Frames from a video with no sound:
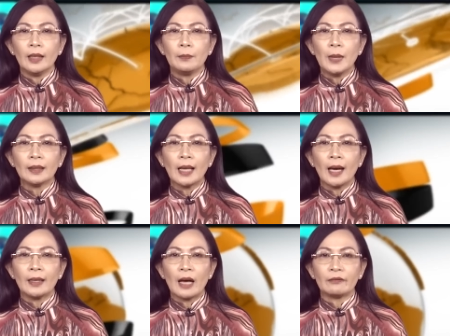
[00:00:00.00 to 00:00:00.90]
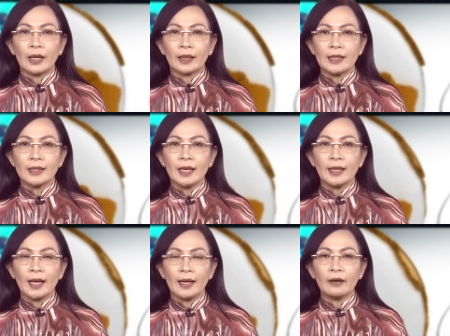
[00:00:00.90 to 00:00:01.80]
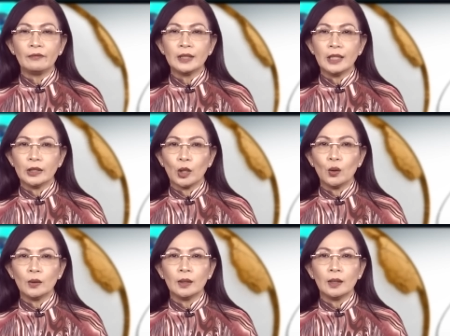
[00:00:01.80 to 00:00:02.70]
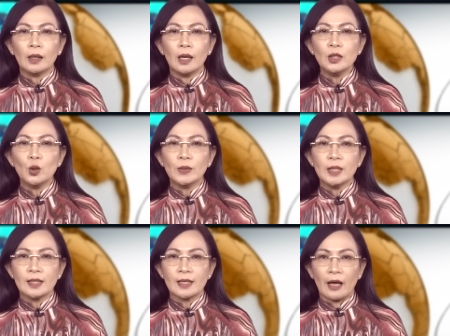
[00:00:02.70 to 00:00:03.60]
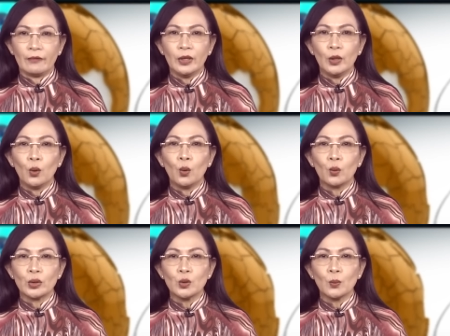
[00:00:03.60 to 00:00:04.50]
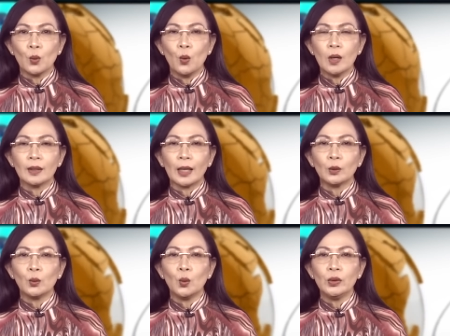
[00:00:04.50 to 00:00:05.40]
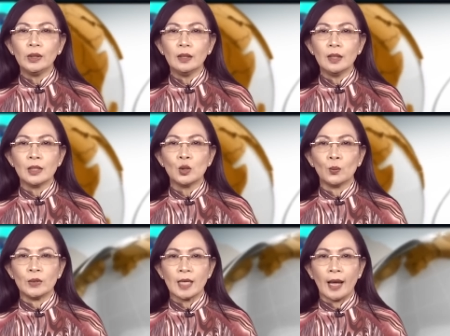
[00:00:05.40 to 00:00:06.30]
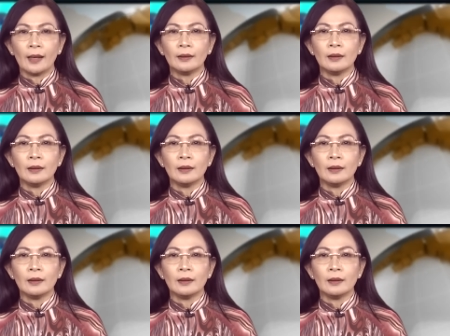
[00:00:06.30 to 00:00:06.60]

Hiện Meta đang phải cạnh tranh gay gắt với TikTok. Ứng dụng chia sẻ video của Trung Quốc đã thu hút những người dùng trẻ